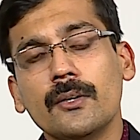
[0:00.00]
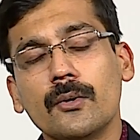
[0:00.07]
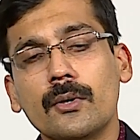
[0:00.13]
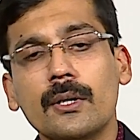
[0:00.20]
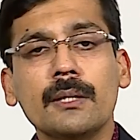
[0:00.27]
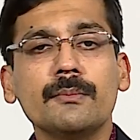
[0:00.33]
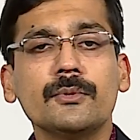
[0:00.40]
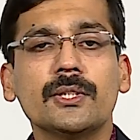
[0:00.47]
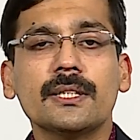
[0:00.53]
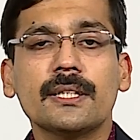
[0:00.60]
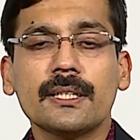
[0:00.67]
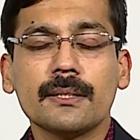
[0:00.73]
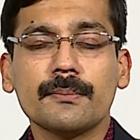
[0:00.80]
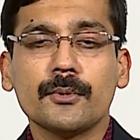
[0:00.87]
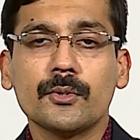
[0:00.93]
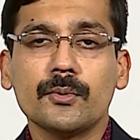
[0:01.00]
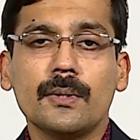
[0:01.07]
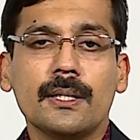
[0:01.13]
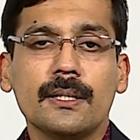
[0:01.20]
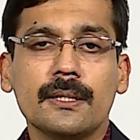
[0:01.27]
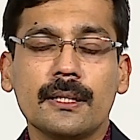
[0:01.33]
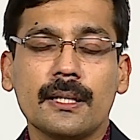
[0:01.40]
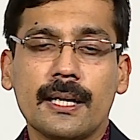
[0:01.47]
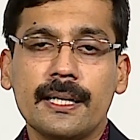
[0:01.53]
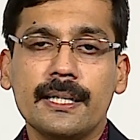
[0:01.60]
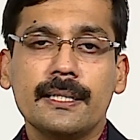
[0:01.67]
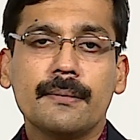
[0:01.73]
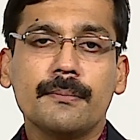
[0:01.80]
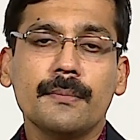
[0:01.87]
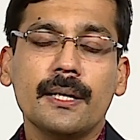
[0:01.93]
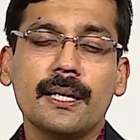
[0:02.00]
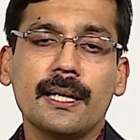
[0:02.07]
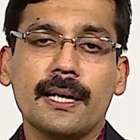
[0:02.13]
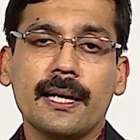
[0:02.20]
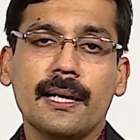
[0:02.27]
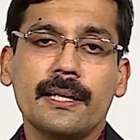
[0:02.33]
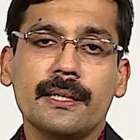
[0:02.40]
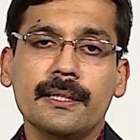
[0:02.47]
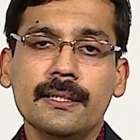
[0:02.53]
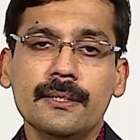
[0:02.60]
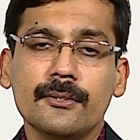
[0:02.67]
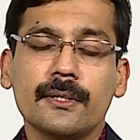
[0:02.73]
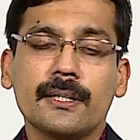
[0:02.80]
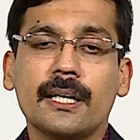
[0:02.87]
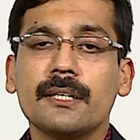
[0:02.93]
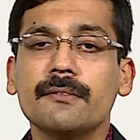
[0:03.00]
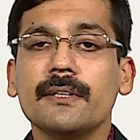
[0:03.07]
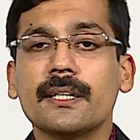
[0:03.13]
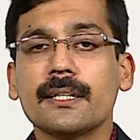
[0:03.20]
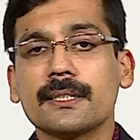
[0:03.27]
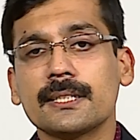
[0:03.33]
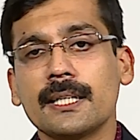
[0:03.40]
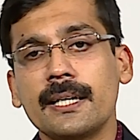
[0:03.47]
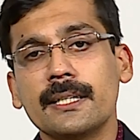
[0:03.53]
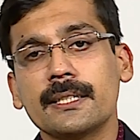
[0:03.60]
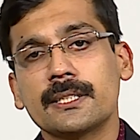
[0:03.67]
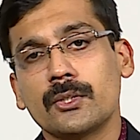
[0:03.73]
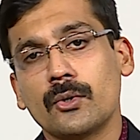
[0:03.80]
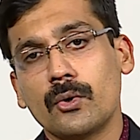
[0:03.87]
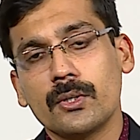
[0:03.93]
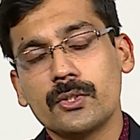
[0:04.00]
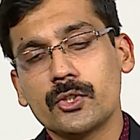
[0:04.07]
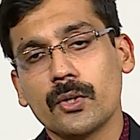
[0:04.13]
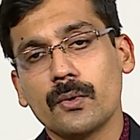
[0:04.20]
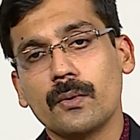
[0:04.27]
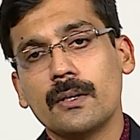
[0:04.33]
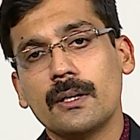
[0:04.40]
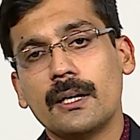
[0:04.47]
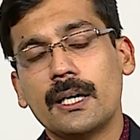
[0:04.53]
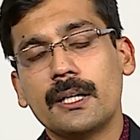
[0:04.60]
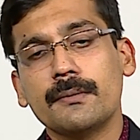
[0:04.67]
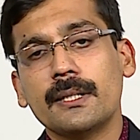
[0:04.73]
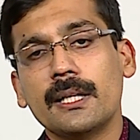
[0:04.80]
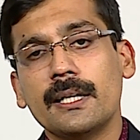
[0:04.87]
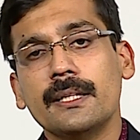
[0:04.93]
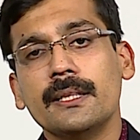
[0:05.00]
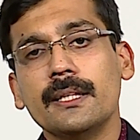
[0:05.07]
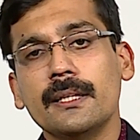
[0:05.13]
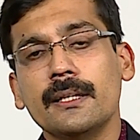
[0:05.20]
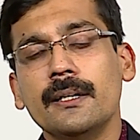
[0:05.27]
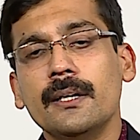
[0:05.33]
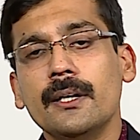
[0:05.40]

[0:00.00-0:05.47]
ஒரு நிமிஷத்துக்கு பொதுவாக இந்த ரைட் மேலறையிலேருந்து ஒரு கருவி இருக்குது சைனஸ் நோடுன்னு சொல்லுவோம் அறுபதுலேருந்து